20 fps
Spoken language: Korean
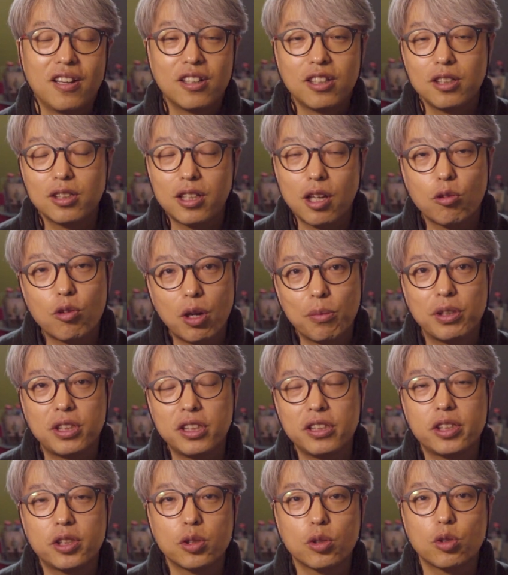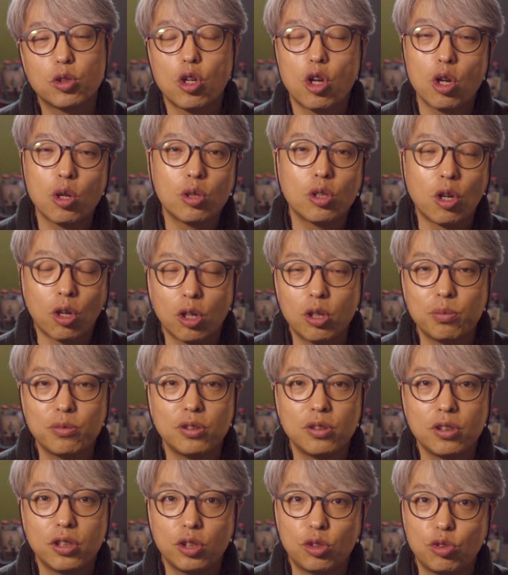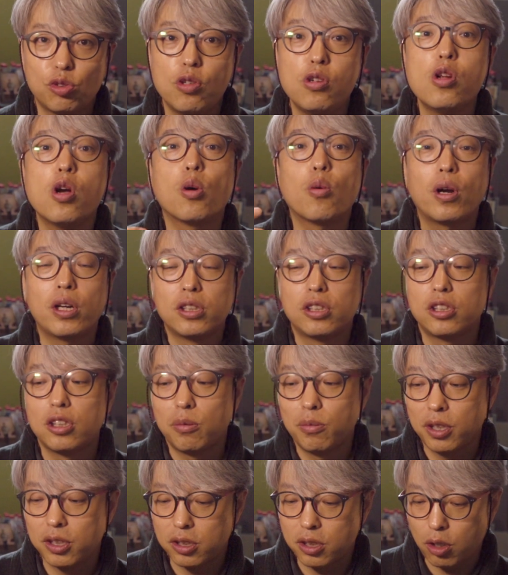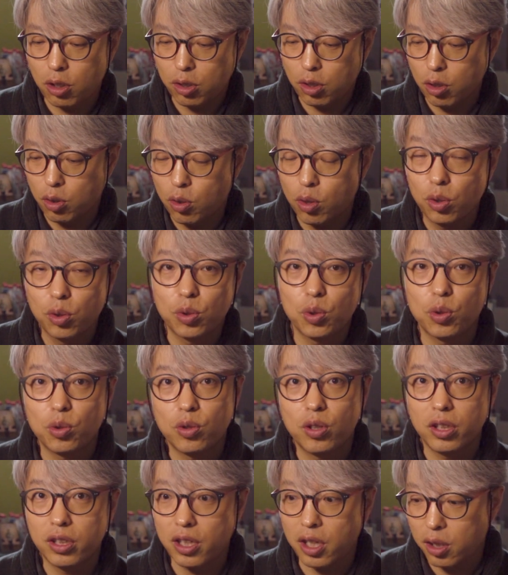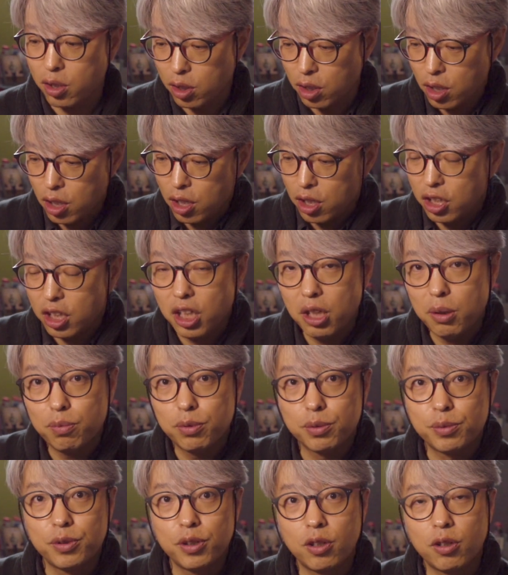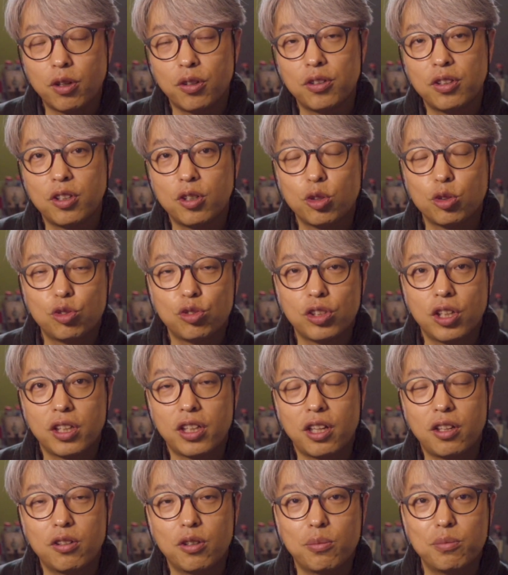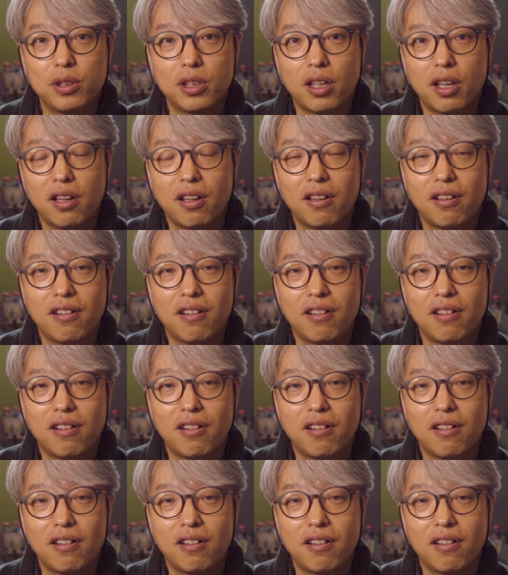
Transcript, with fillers: 그렇다고 하면 실질적으로 여러분들이 출력 관점에서 어떤 컨트롤 할 때는 이 부분을 건드려 주게 되는 겁니다.